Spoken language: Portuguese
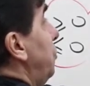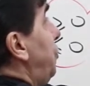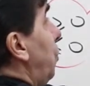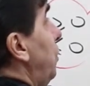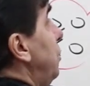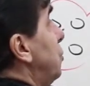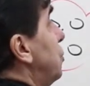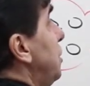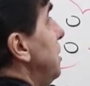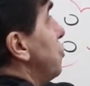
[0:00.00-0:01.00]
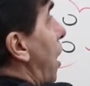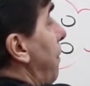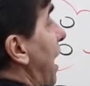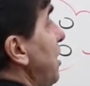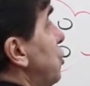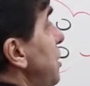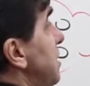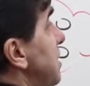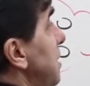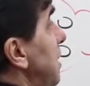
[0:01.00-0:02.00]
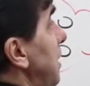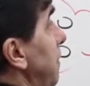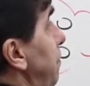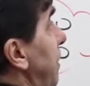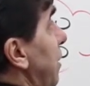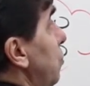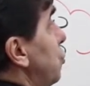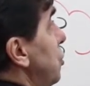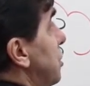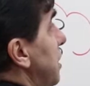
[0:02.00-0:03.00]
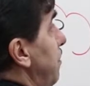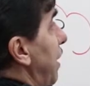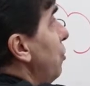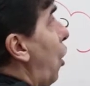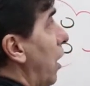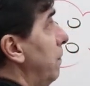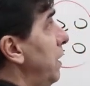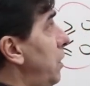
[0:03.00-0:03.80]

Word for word: 2x, ó, mais x, menos x, menor.